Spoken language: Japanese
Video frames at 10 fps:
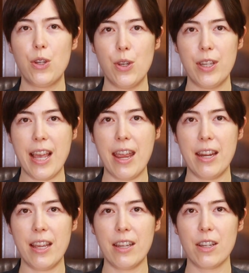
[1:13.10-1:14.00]
仲裁
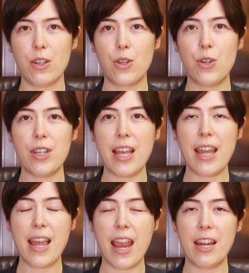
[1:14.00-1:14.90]
人仲
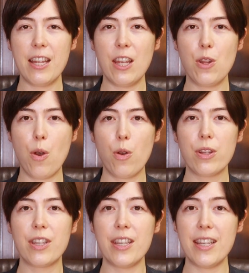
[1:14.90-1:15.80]
裁代理人の
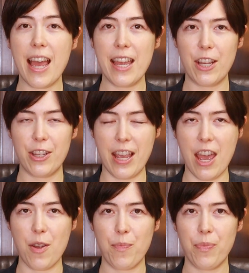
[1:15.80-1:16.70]
人材育
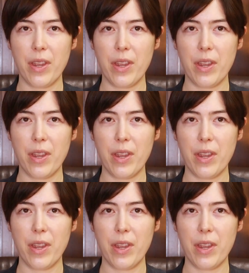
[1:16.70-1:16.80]
成